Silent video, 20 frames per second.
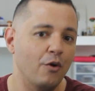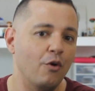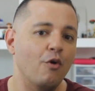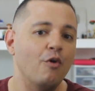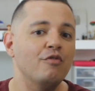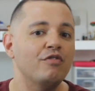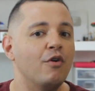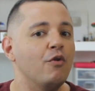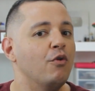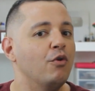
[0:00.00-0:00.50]

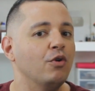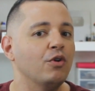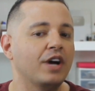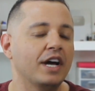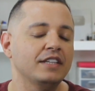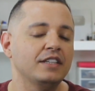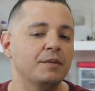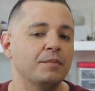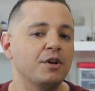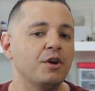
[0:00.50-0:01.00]
Ou vão
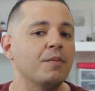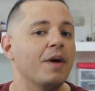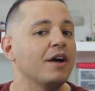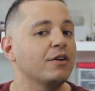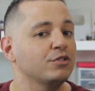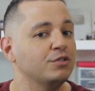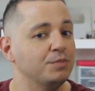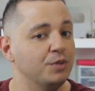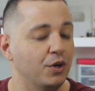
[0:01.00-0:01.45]
colocar também o Marcos